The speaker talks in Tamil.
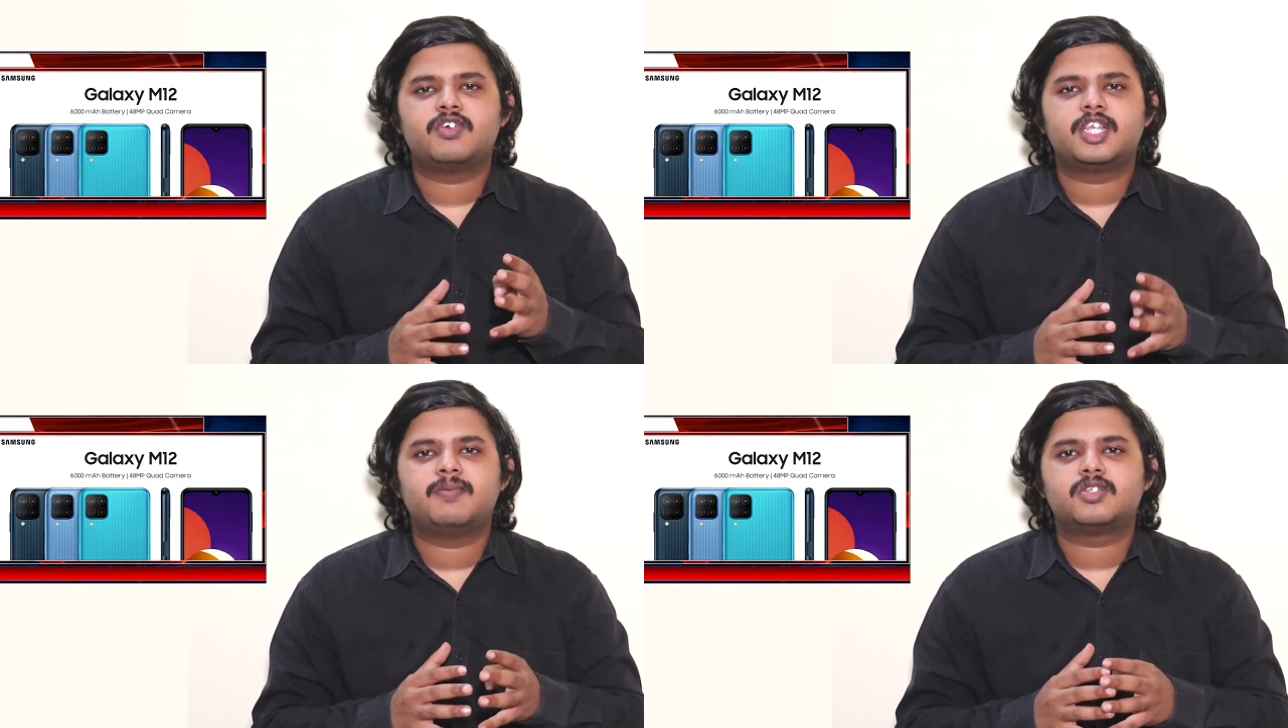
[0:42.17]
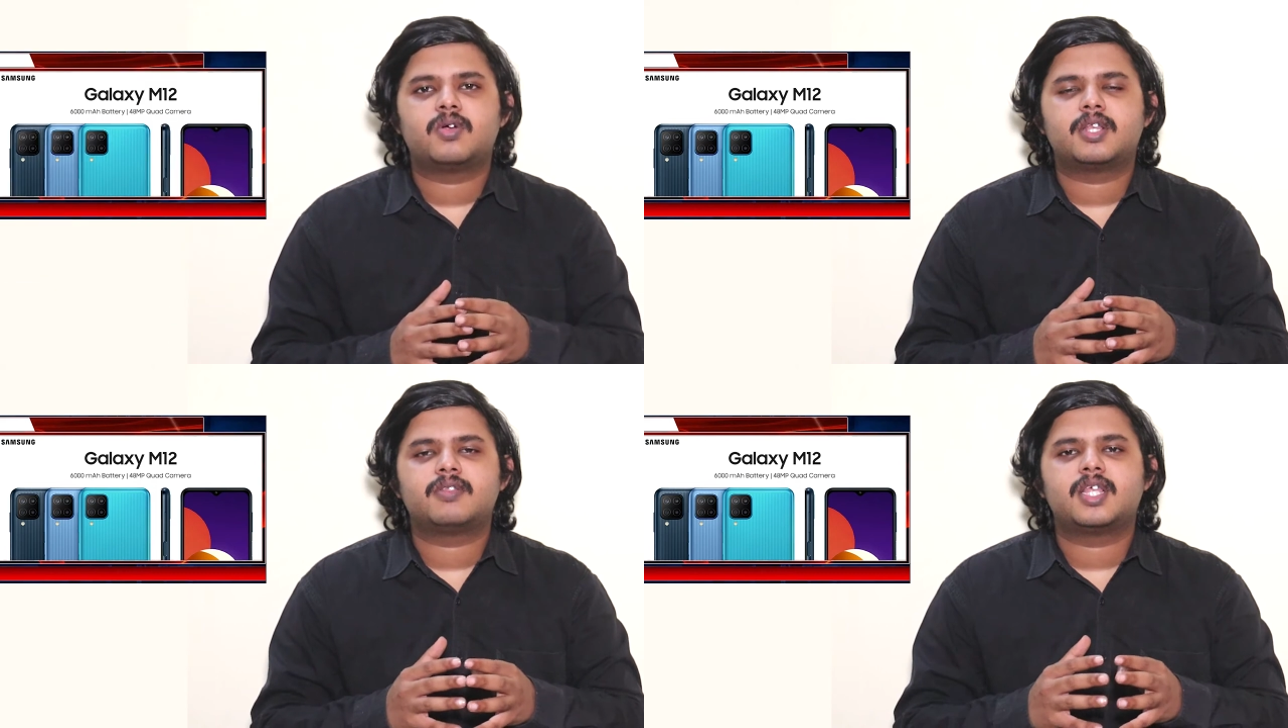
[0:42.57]
ஃபோர் ஜிபி
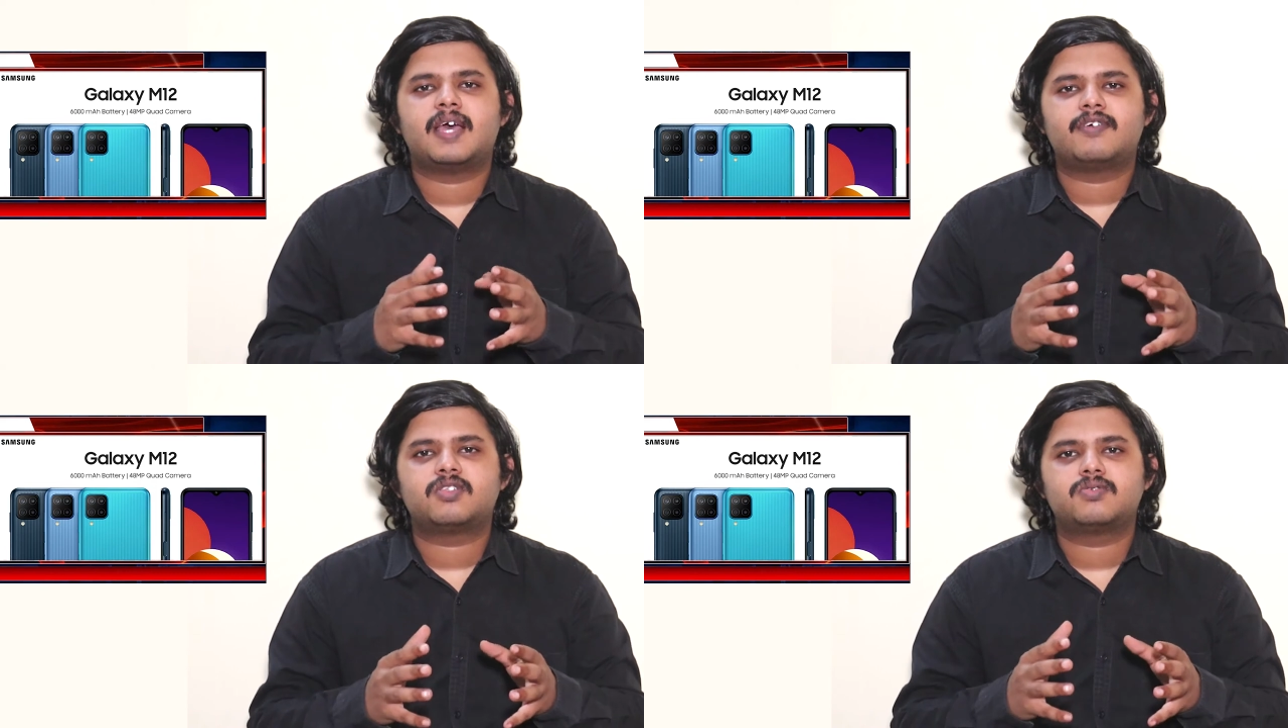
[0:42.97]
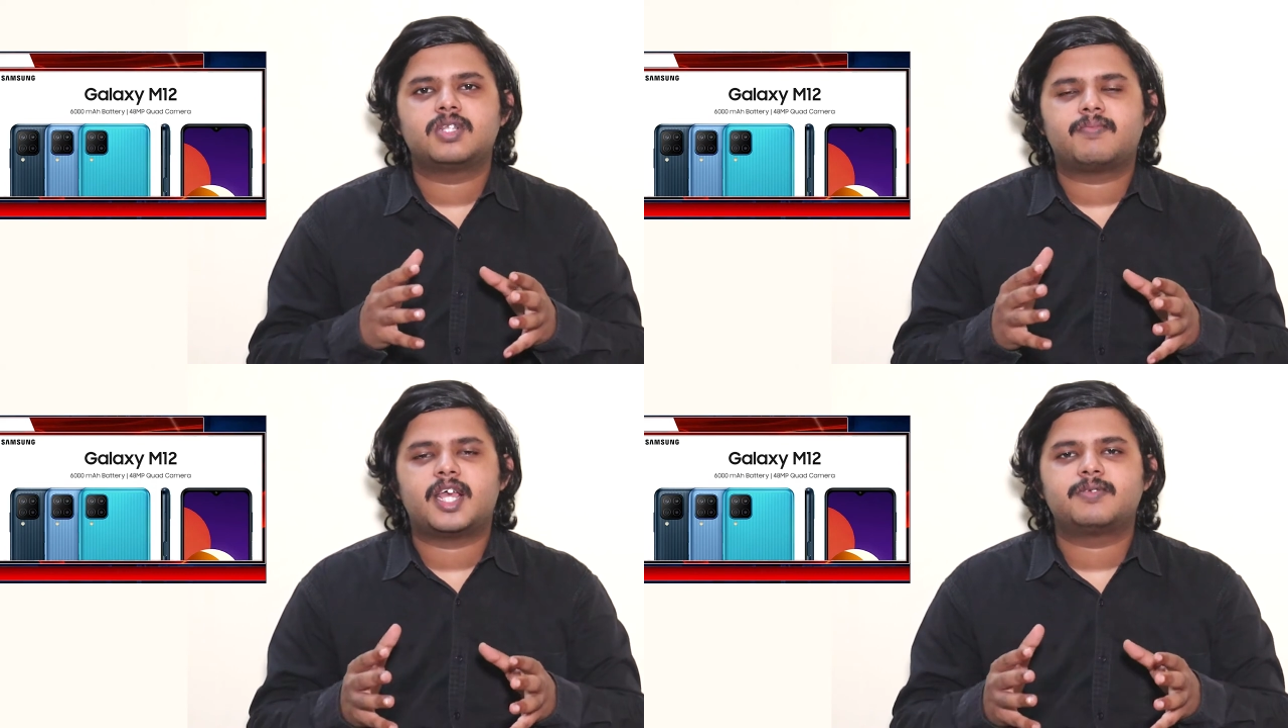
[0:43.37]
ஸ்டோரேஜ் வந்து லெவன்
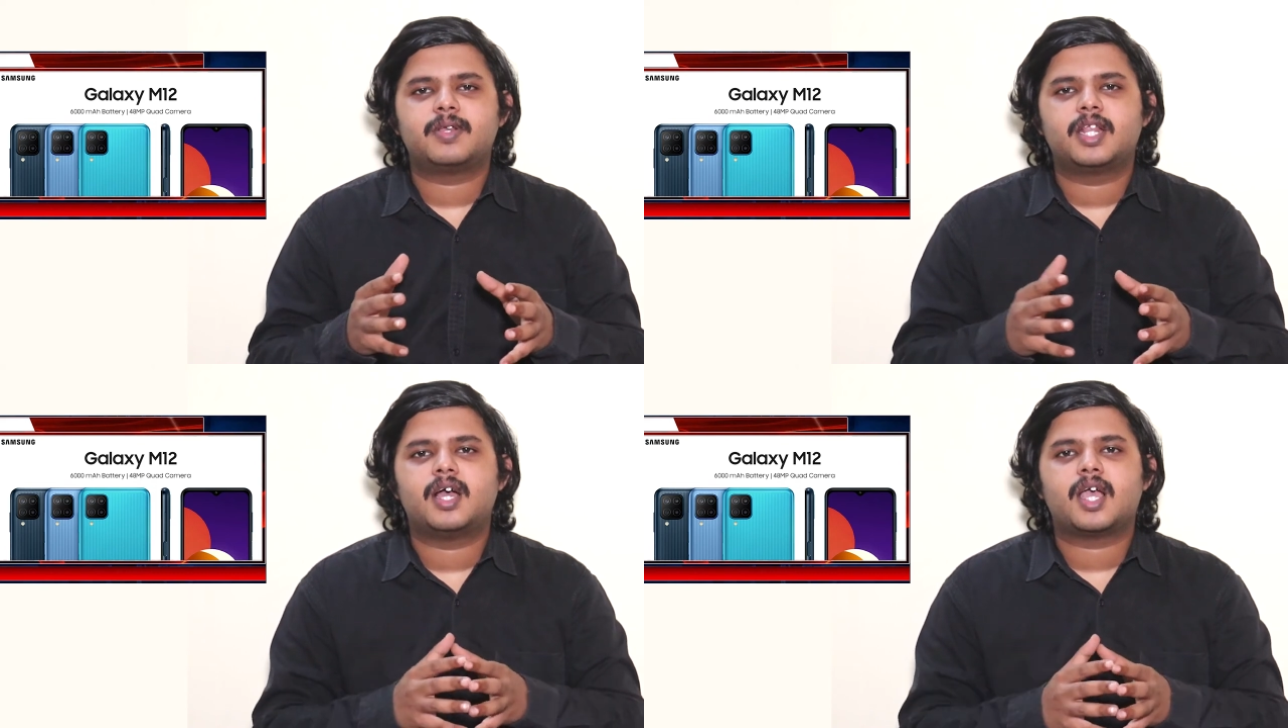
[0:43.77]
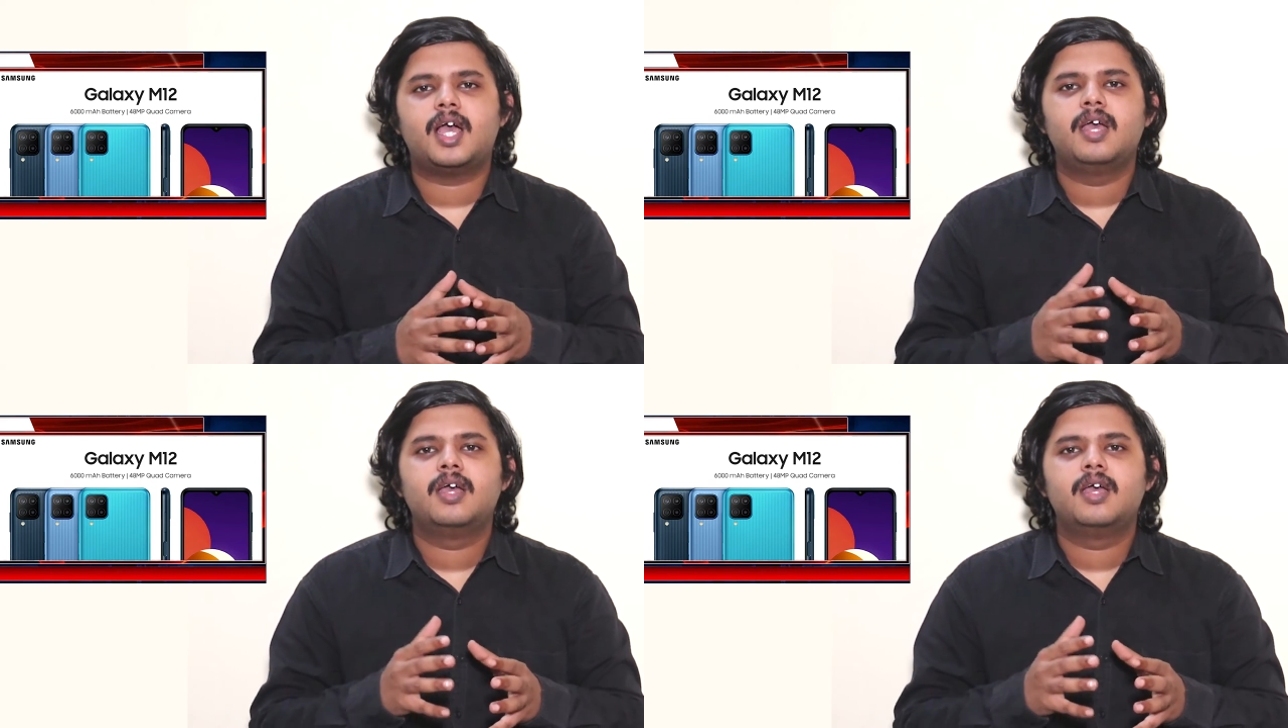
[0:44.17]
தௌசண்ட் ப்ரைஸ் பண்ணியிருக்காங்க